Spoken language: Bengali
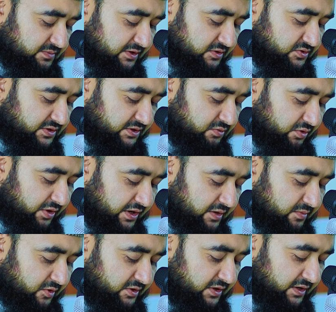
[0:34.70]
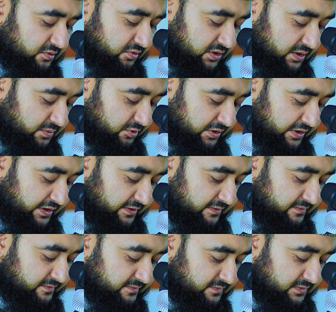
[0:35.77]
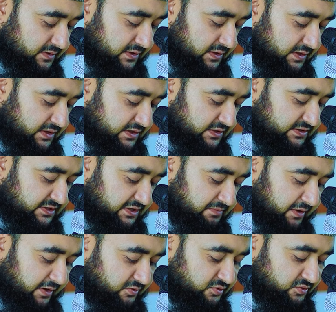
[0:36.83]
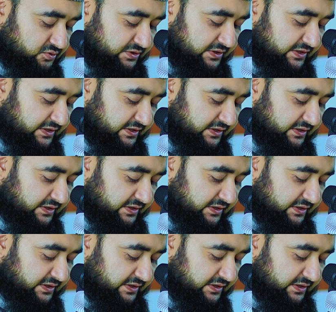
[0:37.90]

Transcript: যে মানুষটি কোরআনের ময়দানে কথা বললেন সে মানুষটি